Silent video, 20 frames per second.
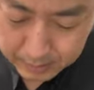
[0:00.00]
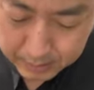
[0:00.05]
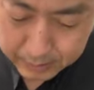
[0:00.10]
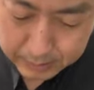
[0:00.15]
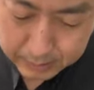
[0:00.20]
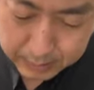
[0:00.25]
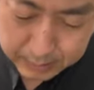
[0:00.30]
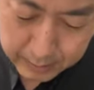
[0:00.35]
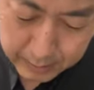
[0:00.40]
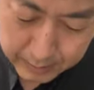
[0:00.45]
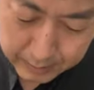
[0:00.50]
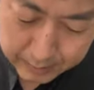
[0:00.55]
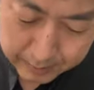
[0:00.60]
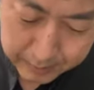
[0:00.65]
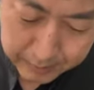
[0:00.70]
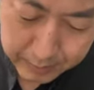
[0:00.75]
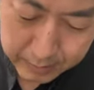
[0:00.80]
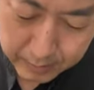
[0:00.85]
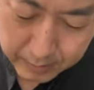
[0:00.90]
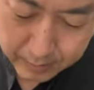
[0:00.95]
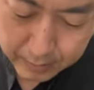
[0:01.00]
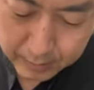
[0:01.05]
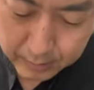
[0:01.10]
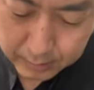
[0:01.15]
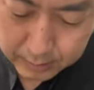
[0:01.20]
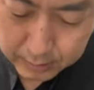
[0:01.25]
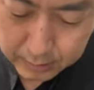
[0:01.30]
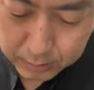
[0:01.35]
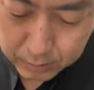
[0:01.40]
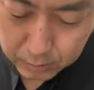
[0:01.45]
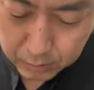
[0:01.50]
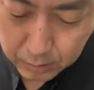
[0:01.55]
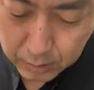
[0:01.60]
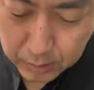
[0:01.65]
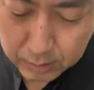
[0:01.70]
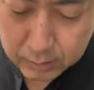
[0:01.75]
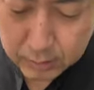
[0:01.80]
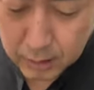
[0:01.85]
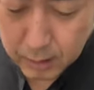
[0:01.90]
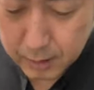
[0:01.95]
感じでカチッと
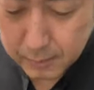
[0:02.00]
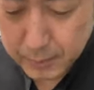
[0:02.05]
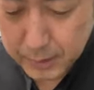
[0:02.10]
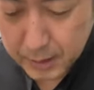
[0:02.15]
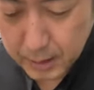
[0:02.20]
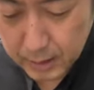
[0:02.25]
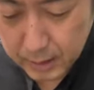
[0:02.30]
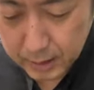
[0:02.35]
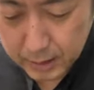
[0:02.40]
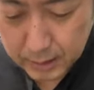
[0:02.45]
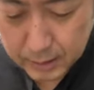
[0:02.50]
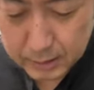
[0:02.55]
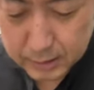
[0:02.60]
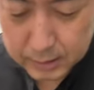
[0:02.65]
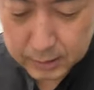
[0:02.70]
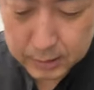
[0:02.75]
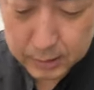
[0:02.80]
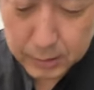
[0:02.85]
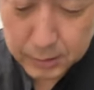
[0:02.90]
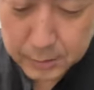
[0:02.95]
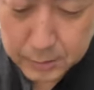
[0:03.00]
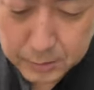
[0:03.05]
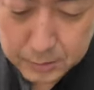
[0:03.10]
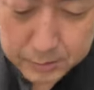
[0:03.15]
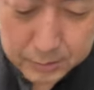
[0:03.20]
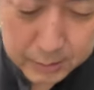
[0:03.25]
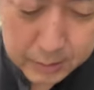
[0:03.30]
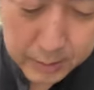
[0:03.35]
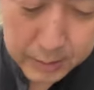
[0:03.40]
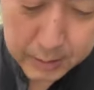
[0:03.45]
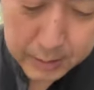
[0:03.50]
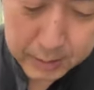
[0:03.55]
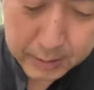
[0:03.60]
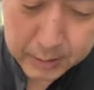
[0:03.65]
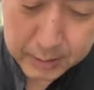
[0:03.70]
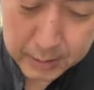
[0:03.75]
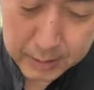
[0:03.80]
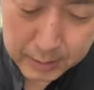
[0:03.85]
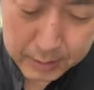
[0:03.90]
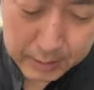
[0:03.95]
角刈りみたいな感じになるようにね
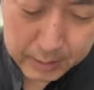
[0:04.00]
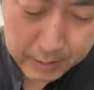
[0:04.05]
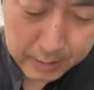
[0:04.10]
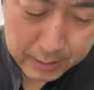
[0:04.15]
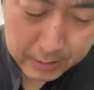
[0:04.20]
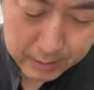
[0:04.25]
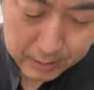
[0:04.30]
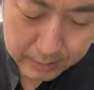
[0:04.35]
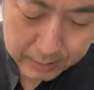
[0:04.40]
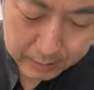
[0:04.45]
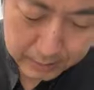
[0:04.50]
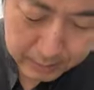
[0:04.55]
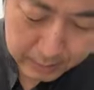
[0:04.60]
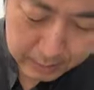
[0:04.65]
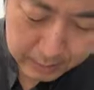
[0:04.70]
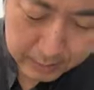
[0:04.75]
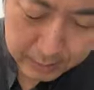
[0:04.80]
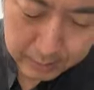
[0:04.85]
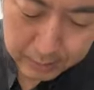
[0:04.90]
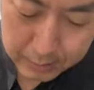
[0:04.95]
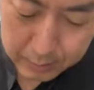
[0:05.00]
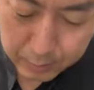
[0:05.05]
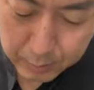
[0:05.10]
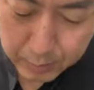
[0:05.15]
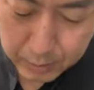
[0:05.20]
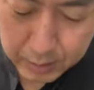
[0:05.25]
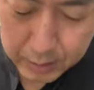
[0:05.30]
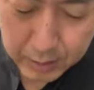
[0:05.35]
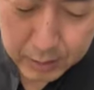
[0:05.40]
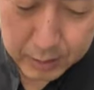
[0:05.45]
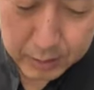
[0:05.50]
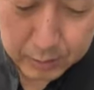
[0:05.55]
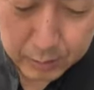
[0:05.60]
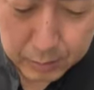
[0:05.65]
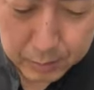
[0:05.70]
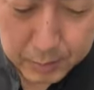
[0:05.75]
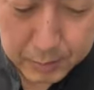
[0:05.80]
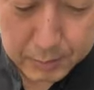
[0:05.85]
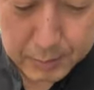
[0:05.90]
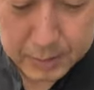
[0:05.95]
切っても綺麗か
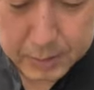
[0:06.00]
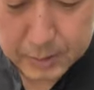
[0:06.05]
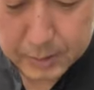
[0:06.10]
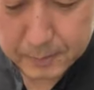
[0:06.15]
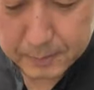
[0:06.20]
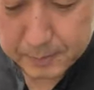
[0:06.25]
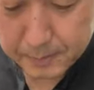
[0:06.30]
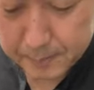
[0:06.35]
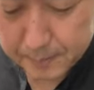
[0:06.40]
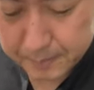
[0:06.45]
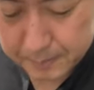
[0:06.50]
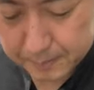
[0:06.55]
と思います